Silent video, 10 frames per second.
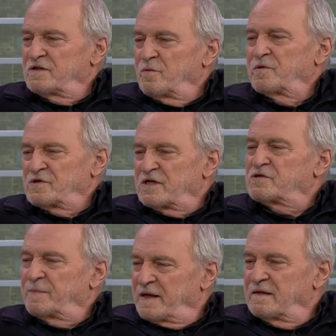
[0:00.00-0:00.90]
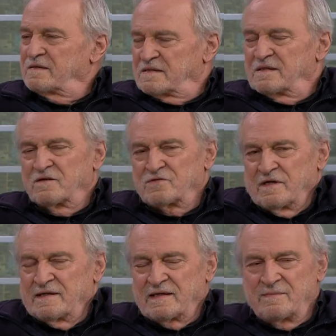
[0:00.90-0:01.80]
été au projet Archipel, etc. Je
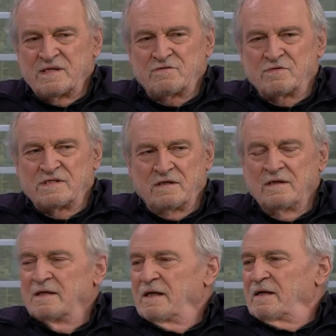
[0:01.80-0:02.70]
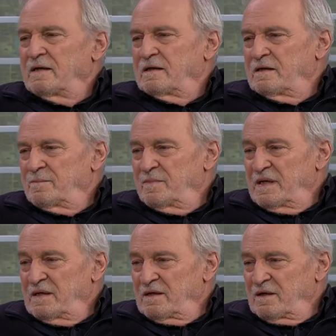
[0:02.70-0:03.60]
connais très bien ce dossier-là.
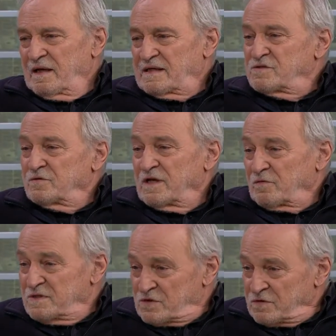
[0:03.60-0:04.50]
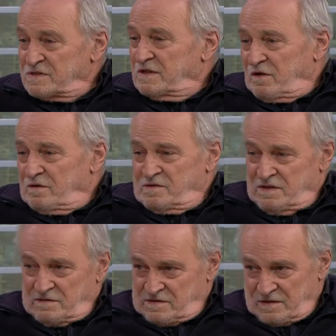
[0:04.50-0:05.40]
mais euh, la question des ruisseaux, c'est un,
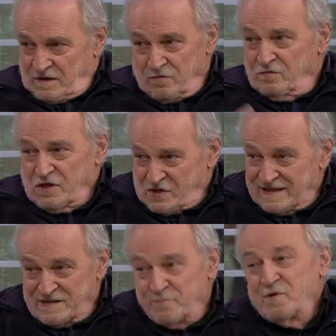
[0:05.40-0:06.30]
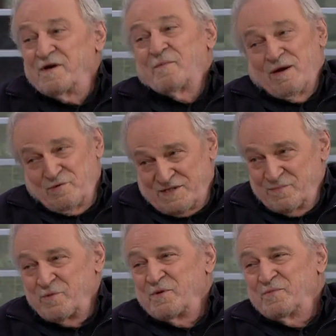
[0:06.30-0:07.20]
une échelle. Plus locale. Du... Ben oui, c'est
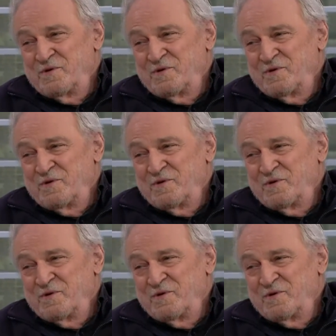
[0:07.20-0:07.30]
beaucoup plus